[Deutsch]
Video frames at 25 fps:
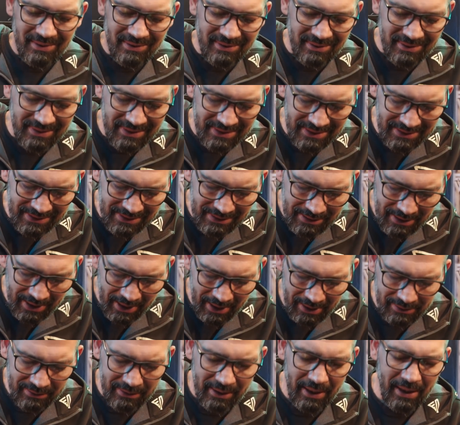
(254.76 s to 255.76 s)
Die
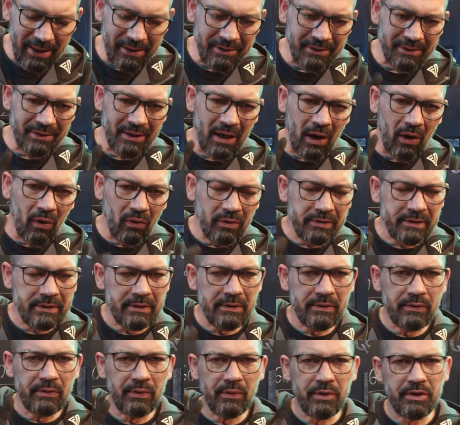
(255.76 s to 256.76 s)
hat einen
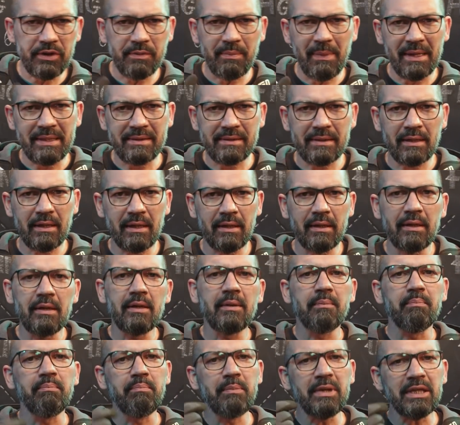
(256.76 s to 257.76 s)
Außendurchmesser
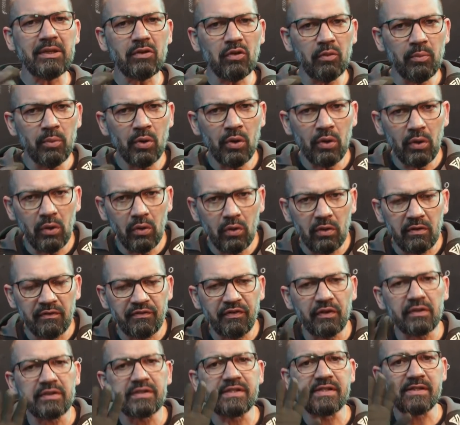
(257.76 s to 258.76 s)
mit Umhüllung
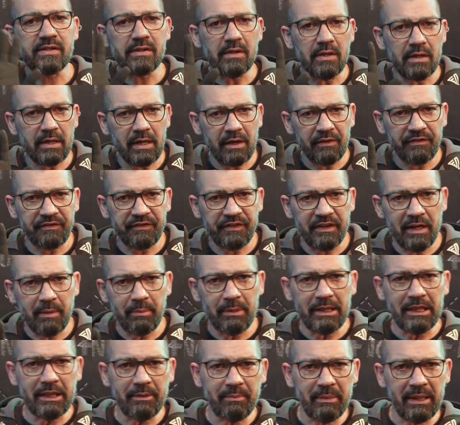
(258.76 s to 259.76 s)
von circa 4
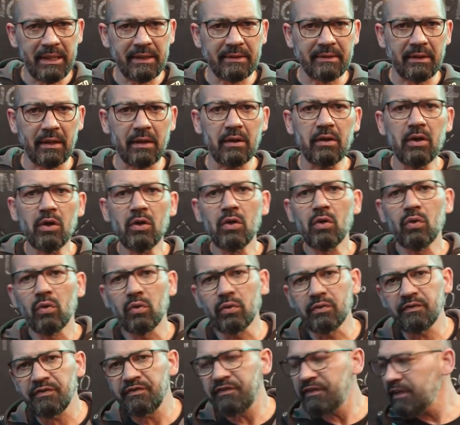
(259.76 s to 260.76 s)
mm.
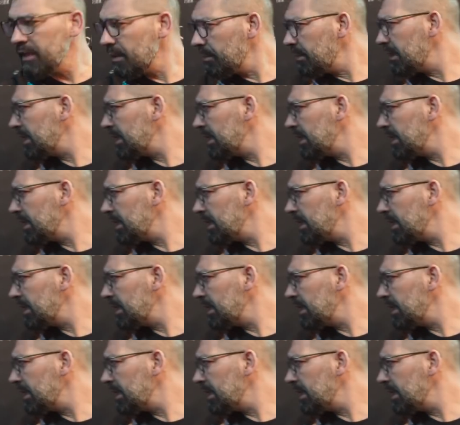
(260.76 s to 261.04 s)
Und 4